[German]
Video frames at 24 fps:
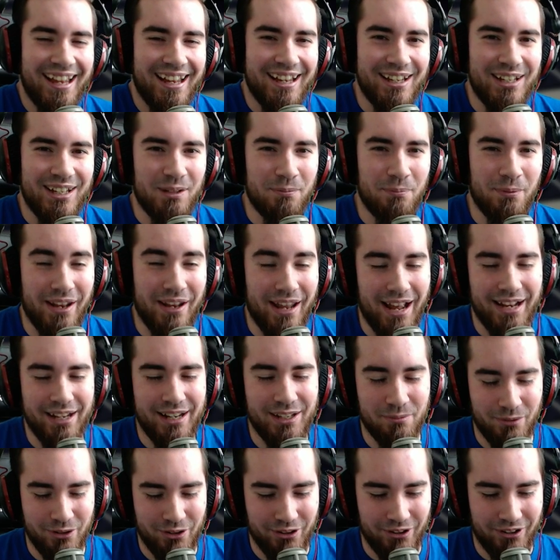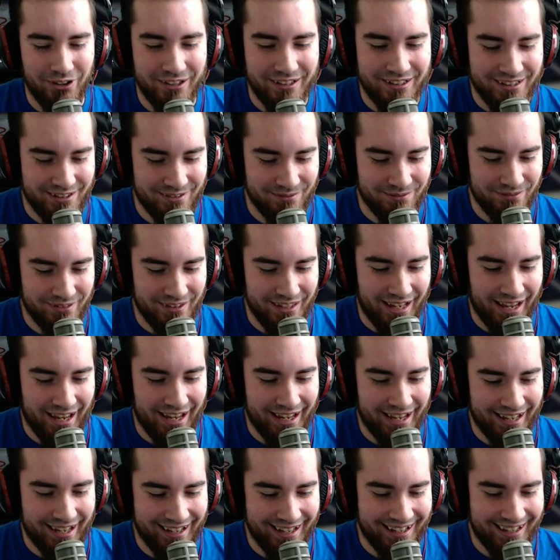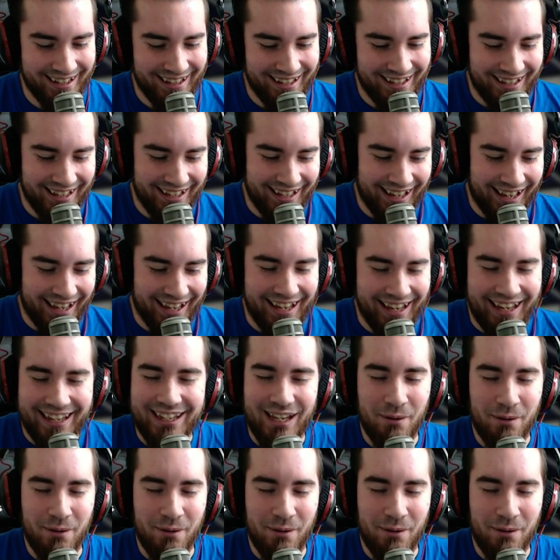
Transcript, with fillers: Ich bin ehrlich mit euch. Ich